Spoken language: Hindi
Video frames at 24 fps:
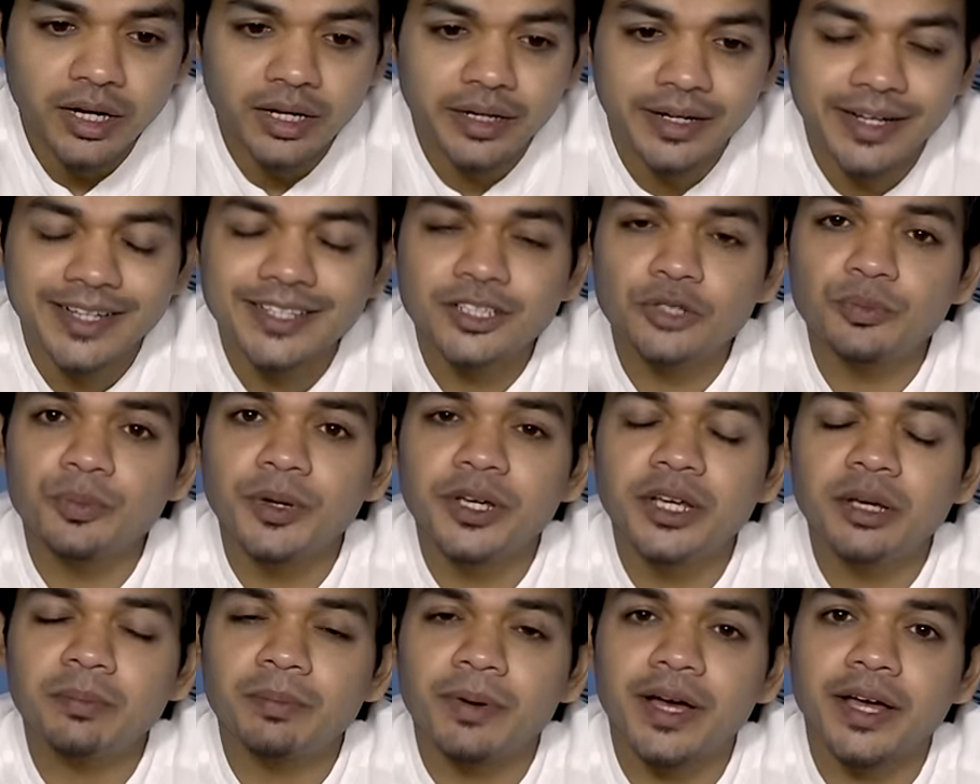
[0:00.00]
टेस्ट में
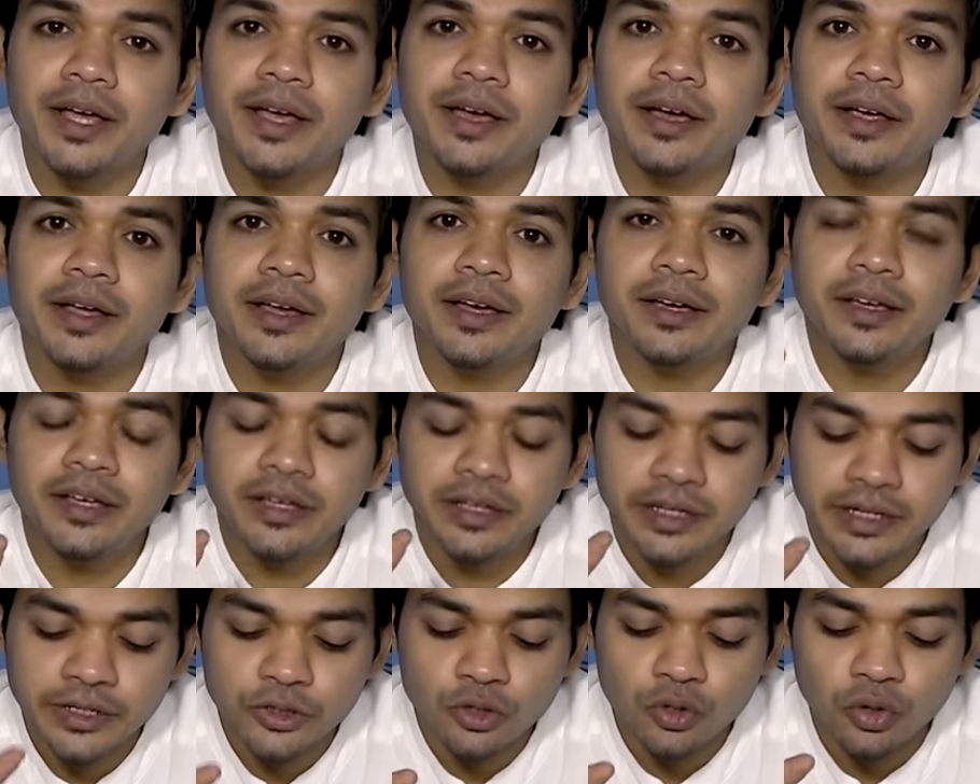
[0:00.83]
ये पाया गया कि
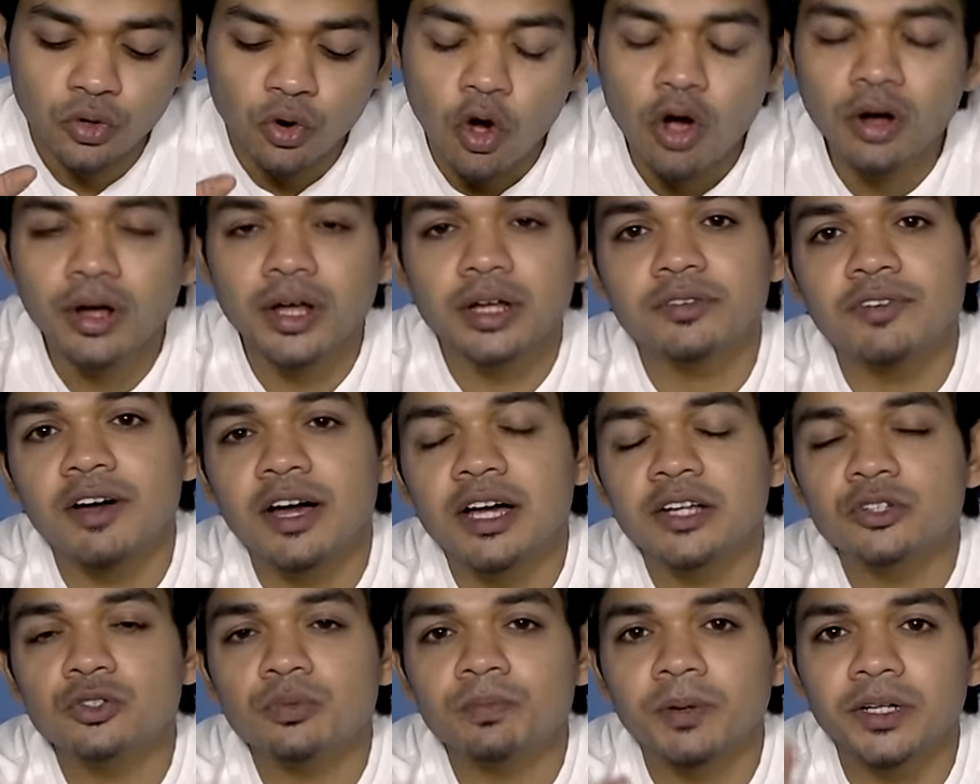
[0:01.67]
ये जो रॉक है
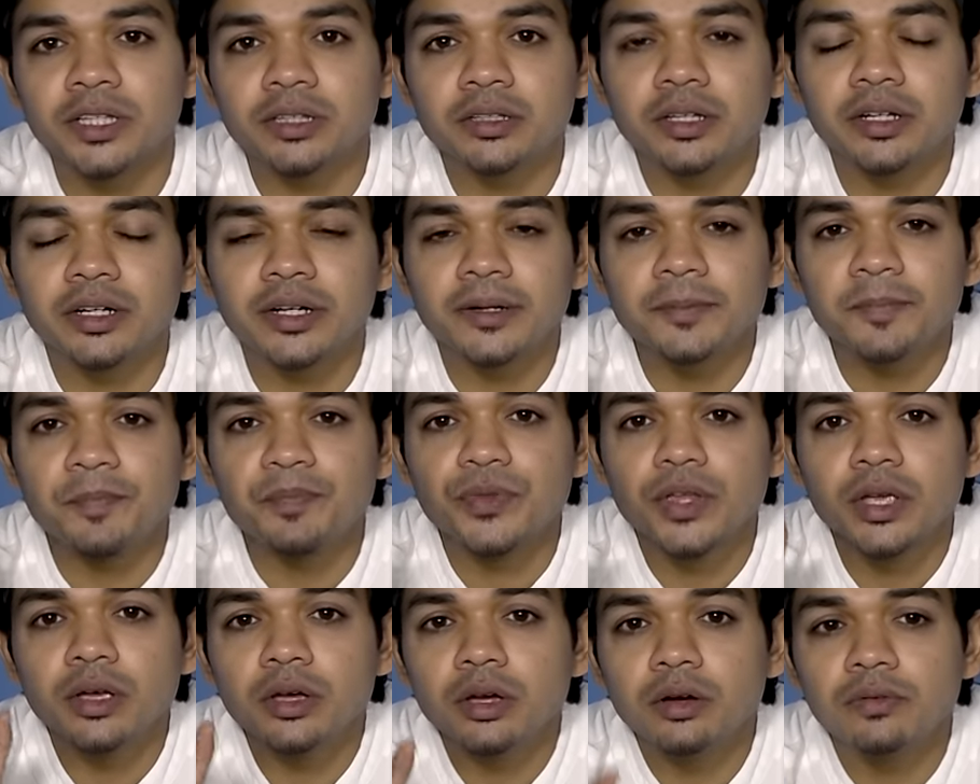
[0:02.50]
वहाँ जो पत्थर है
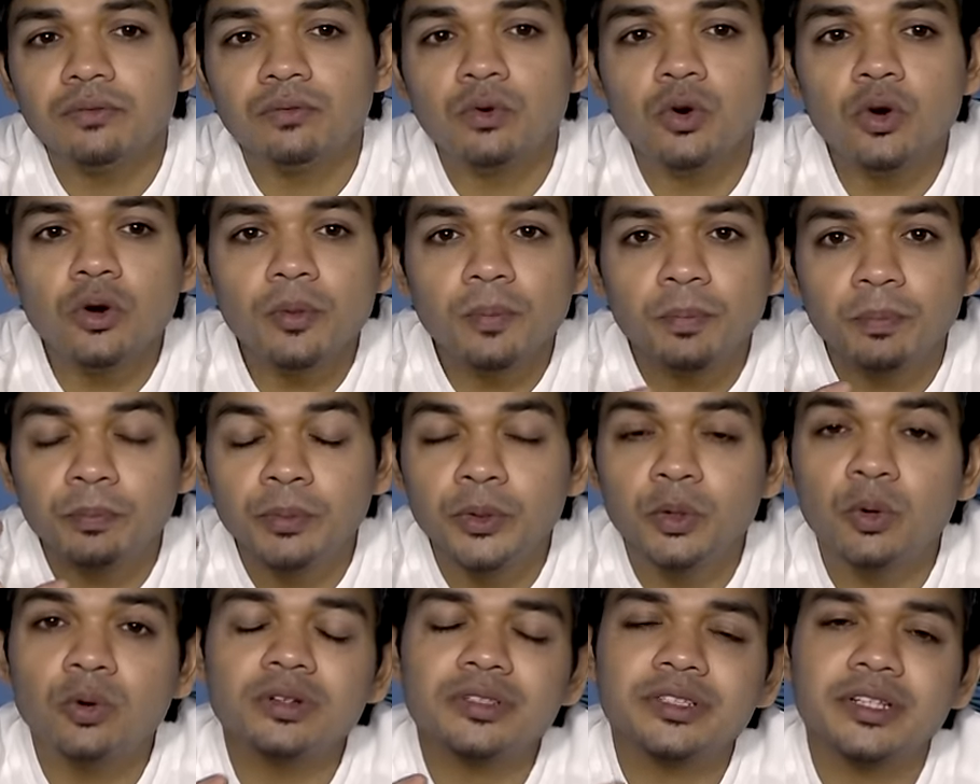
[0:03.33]
वो
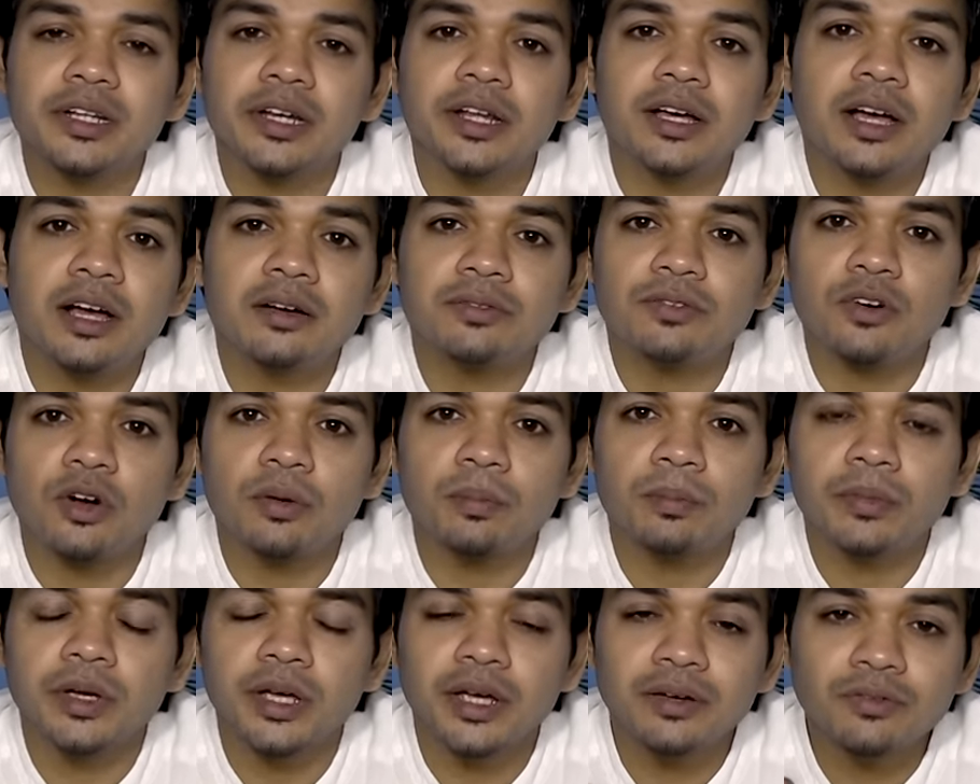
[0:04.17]
प्योर सिलिका
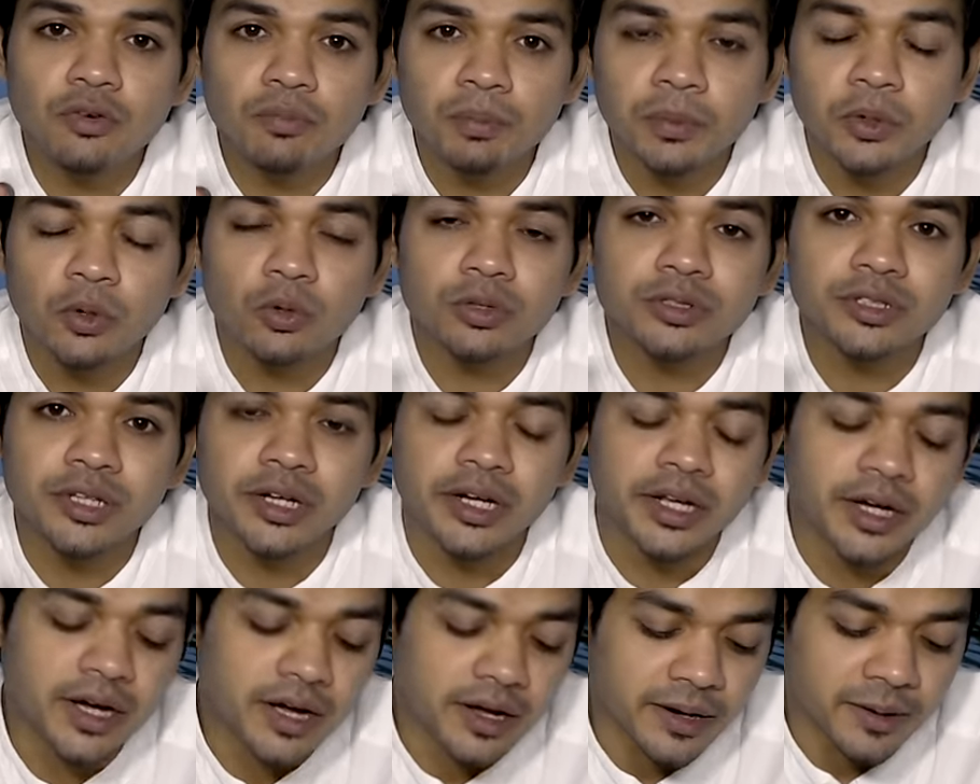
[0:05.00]
फॉर्म में है वो प्योर
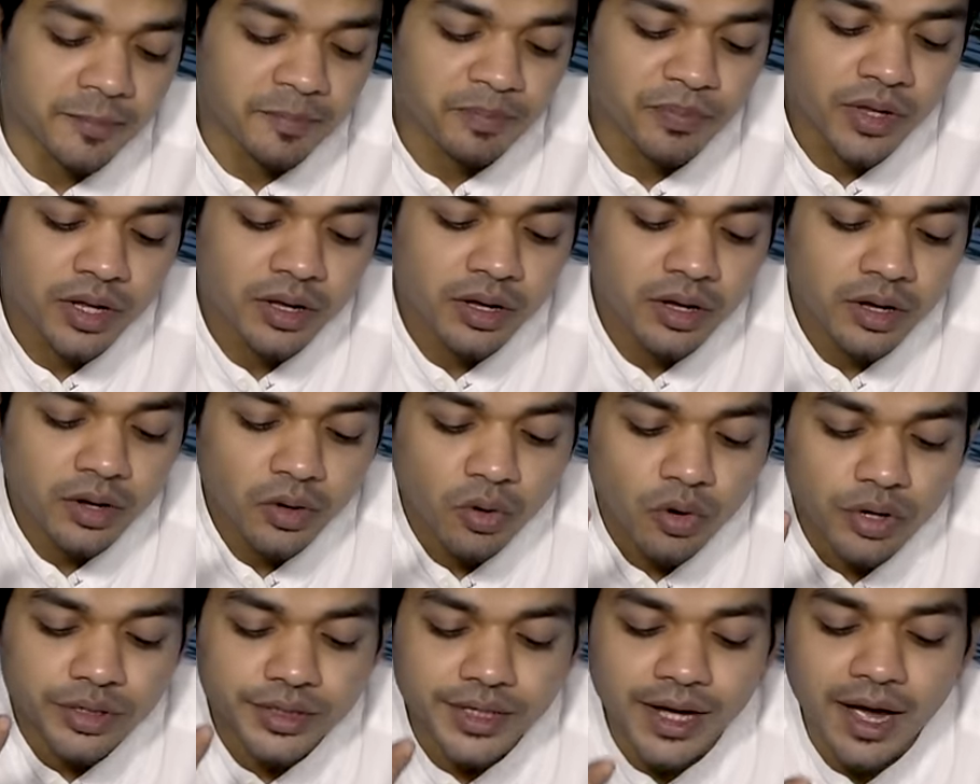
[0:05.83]
सिलिका है
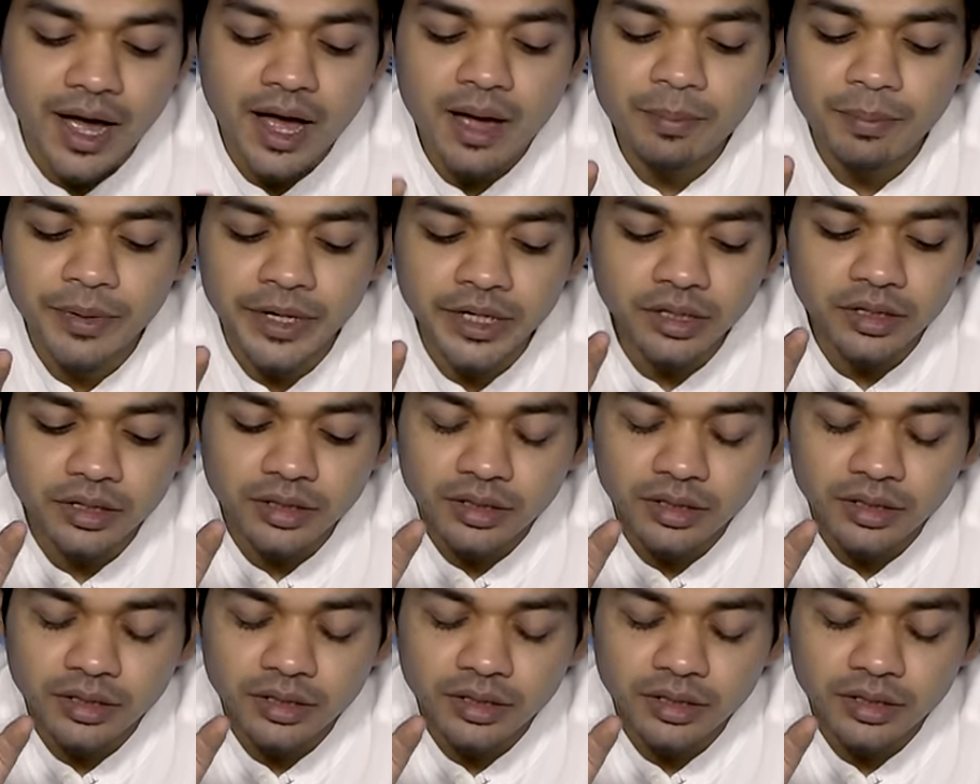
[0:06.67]
और यहाँ पे